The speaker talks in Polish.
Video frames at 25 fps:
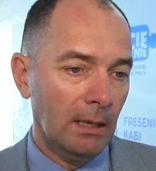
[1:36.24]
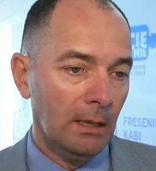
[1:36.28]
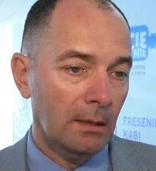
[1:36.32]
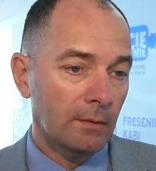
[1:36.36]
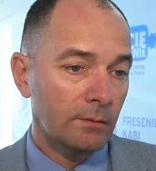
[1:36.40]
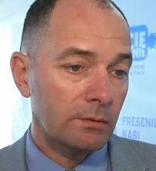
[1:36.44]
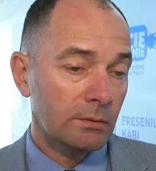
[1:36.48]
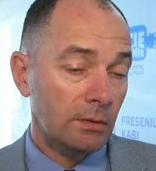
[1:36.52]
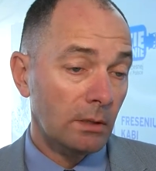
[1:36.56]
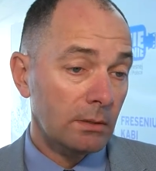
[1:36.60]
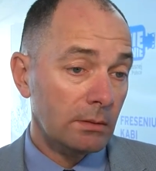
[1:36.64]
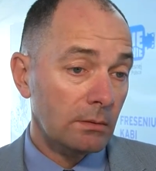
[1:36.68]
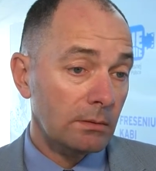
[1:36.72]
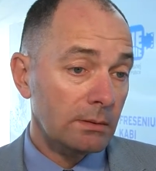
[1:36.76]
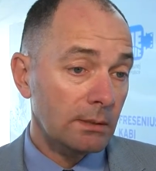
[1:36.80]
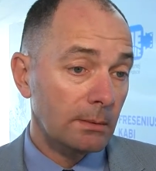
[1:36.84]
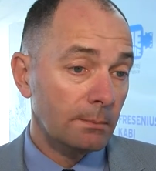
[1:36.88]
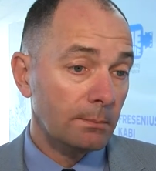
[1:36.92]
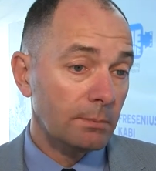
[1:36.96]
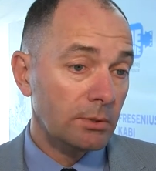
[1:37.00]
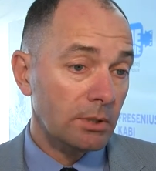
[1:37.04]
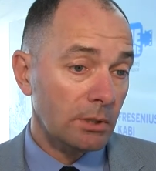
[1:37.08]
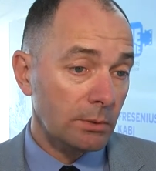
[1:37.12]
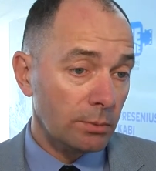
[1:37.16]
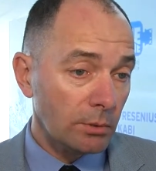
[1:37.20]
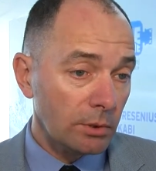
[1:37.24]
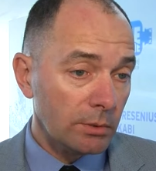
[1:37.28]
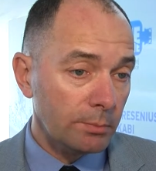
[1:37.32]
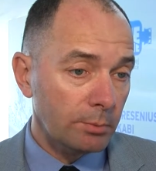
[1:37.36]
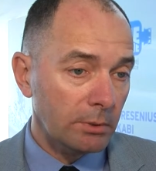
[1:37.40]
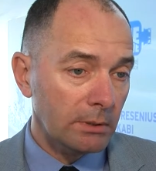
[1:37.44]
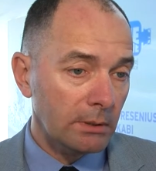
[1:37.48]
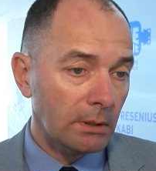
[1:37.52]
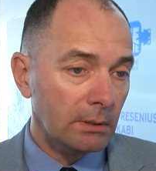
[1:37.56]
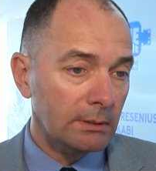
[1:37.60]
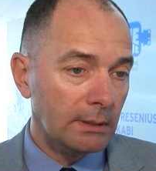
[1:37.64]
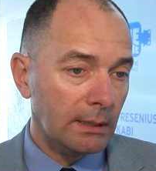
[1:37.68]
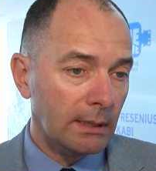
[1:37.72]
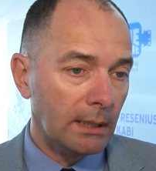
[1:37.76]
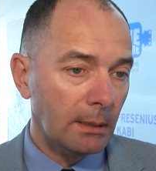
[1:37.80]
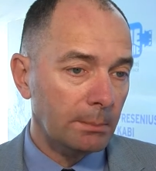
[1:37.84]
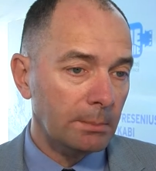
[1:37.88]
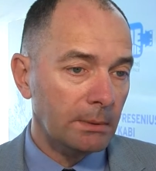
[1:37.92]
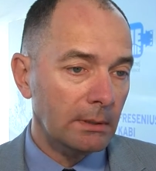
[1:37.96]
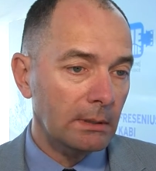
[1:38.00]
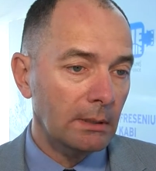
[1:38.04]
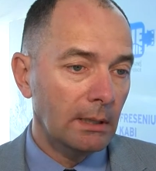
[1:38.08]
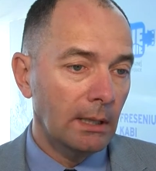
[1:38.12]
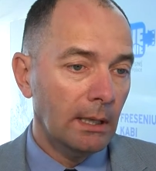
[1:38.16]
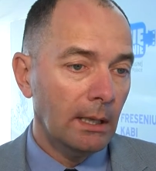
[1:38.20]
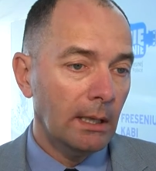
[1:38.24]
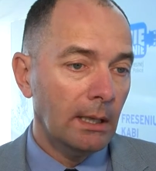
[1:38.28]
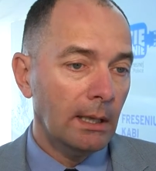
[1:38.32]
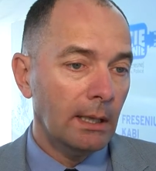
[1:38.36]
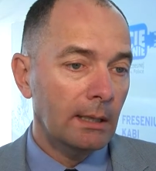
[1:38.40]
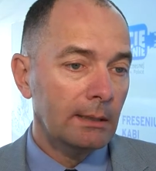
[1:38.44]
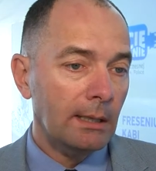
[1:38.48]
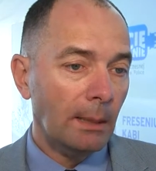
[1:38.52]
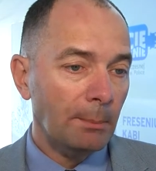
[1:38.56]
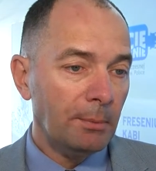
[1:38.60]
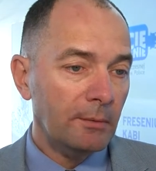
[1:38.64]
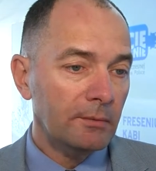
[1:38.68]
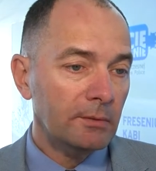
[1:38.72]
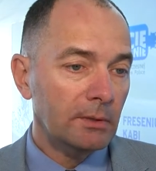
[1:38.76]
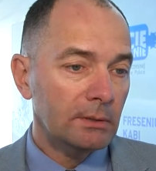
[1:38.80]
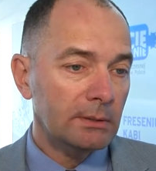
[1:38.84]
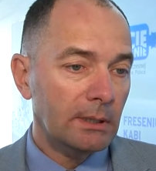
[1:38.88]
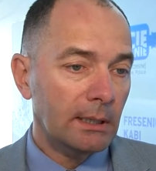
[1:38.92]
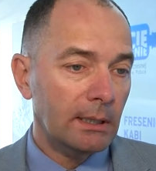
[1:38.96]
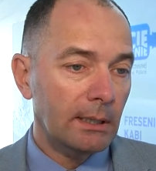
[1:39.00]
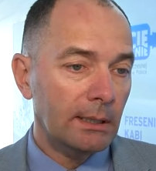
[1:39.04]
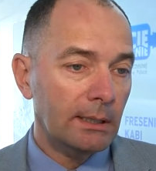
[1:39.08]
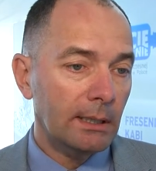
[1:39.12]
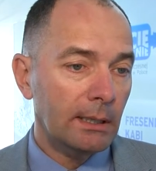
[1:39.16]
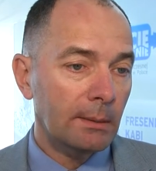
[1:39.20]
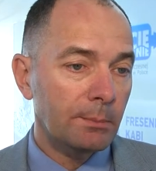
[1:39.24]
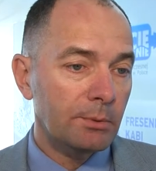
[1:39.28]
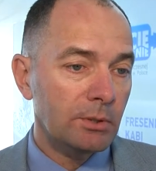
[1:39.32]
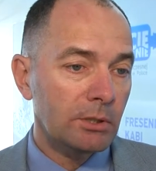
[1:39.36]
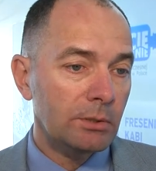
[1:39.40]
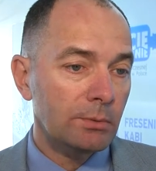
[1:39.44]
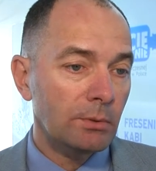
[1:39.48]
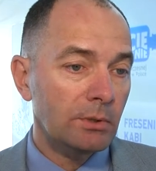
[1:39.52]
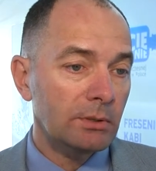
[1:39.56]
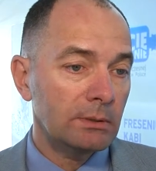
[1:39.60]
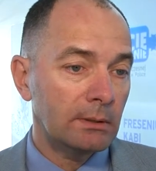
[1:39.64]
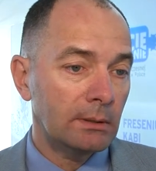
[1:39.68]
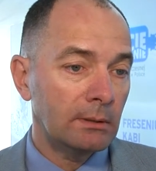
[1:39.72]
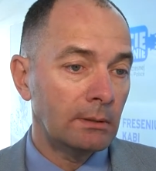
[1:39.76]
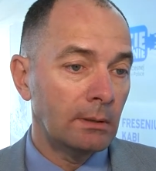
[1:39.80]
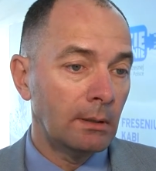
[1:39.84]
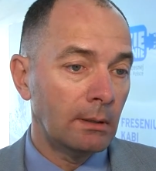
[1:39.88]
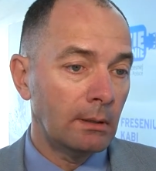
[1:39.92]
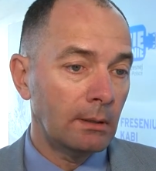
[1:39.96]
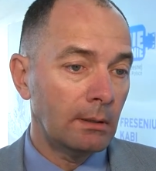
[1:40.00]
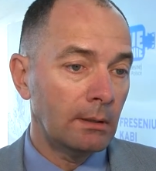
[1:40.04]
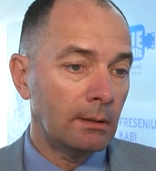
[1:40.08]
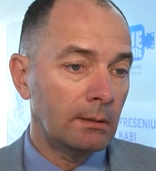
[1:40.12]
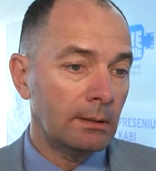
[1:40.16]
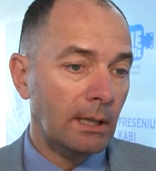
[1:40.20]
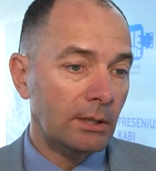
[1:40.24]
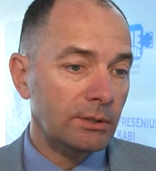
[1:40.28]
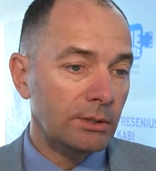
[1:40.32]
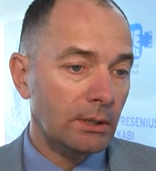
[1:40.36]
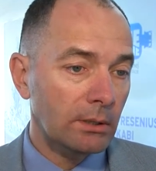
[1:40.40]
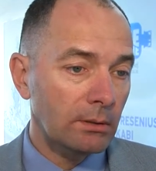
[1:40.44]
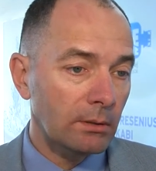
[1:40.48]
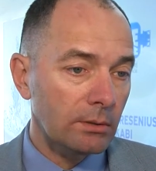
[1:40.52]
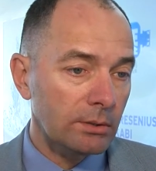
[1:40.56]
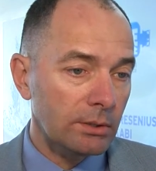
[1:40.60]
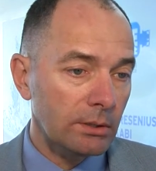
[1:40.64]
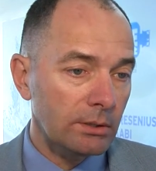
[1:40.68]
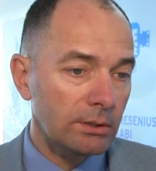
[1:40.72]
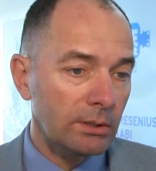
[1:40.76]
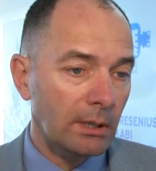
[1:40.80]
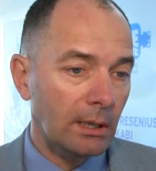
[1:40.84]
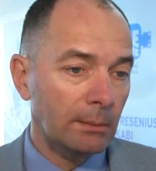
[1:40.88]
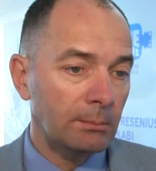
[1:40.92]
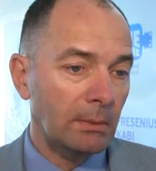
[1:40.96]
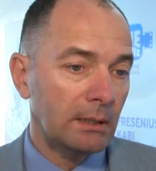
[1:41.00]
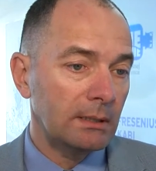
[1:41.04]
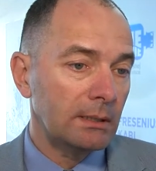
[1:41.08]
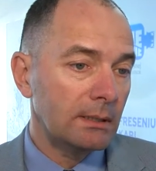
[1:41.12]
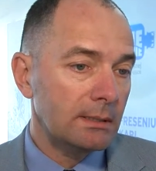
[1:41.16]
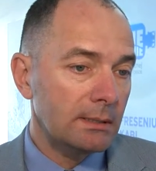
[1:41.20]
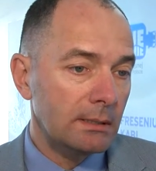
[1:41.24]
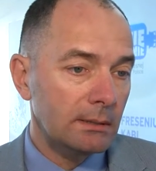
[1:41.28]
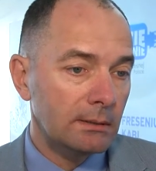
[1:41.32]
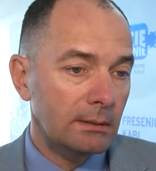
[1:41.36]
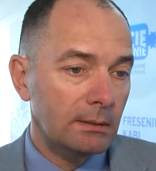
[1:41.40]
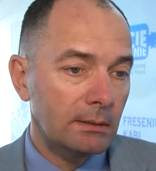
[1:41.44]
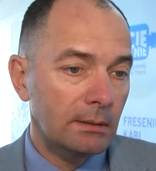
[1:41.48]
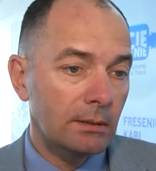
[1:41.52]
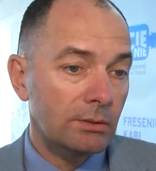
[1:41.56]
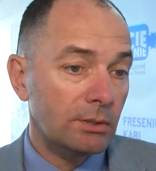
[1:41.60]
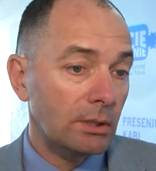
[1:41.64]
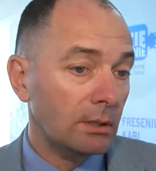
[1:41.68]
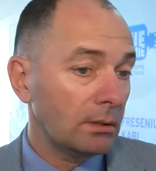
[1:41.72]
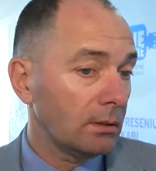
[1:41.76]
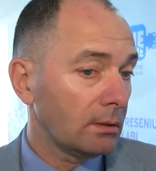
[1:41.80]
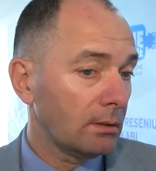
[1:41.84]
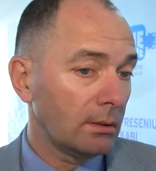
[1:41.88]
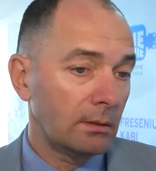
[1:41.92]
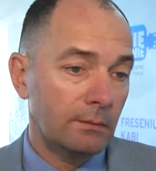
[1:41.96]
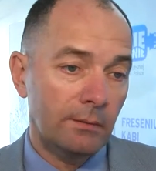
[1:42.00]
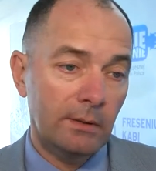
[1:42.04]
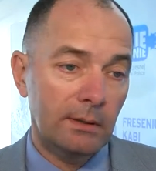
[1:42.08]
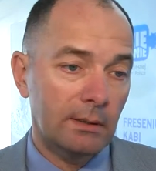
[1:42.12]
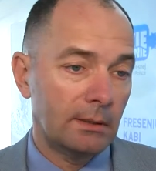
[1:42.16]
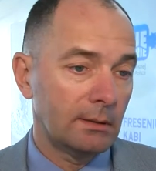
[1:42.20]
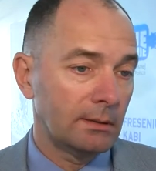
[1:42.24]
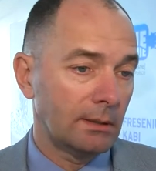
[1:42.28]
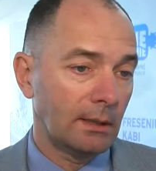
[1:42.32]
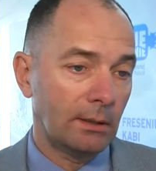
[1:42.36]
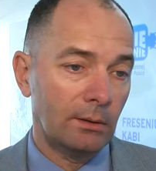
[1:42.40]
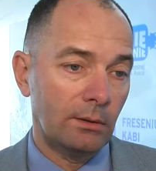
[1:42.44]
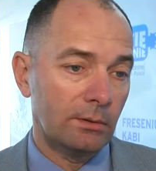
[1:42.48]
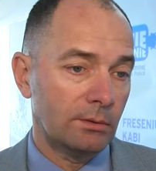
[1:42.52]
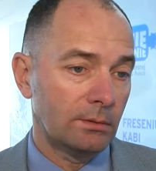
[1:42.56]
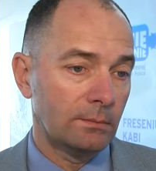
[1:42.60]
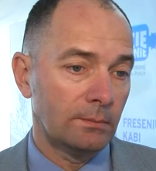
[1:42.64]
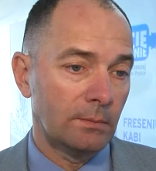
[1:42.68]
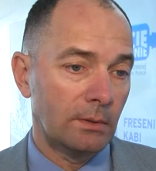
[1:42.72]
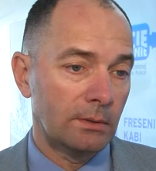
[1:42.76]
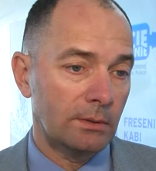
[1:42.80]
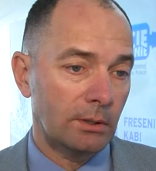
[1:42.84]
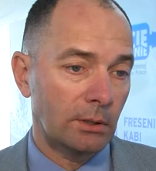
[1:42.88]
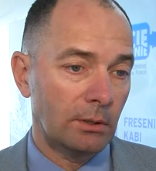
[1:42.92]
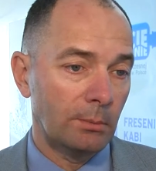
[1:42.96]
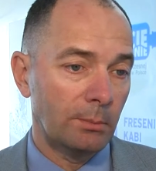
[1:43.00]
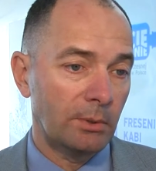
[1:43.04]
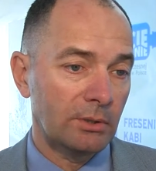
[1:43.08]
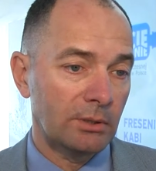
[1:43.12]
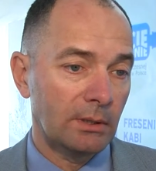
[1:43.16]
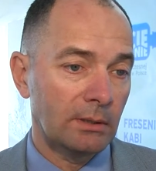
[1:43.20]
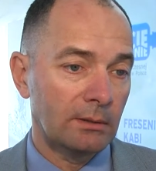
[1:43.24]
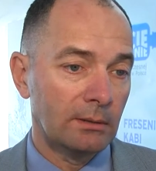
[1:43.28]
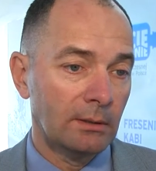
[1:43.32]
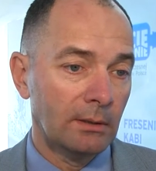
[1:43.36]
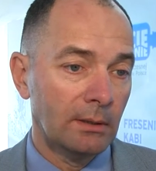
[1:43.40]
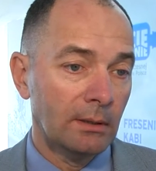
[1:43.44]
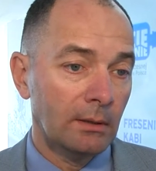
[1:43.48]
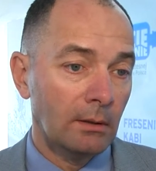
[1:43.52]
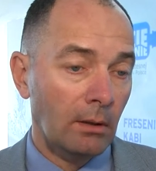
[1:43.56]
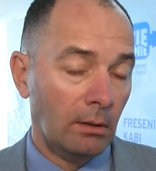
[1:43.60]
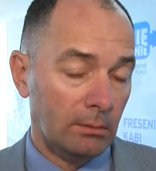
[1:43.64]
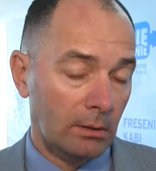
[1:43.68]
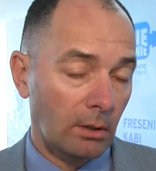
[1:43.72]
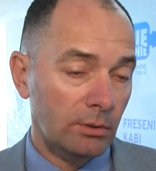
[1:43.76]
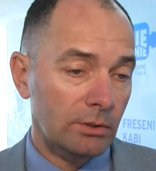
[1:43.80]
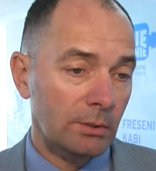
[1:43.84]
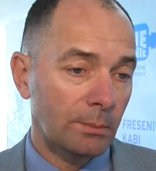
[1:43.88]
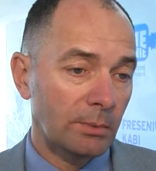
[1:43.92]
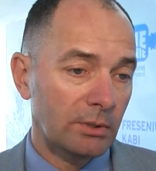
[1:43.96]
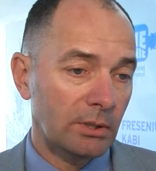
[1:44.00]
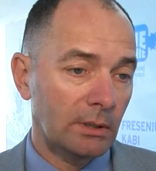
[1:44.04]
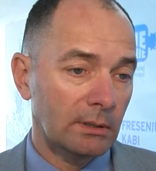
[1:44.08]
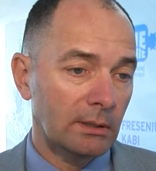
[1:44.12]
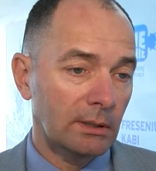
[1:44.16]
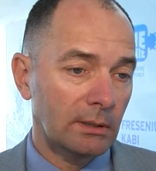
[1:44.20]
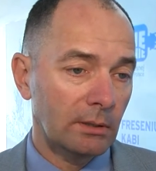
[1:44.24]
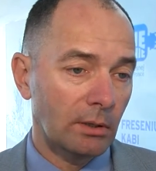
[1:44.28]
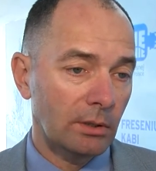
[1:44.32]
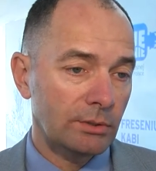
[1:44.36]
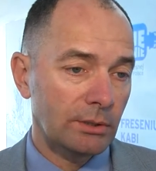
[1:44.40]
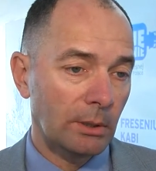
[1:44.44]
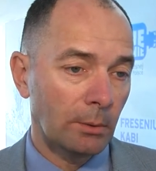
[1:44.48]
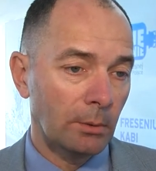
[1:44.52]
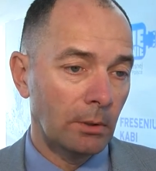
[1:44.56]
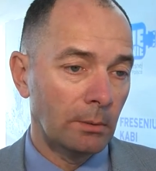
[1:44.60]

W związku z tym przyszłość płynoterapii na pewno taka jak przyszłość y, naszego życia, medycyny i czegokolwiek innego, czego by się, o czym by się tylko chciało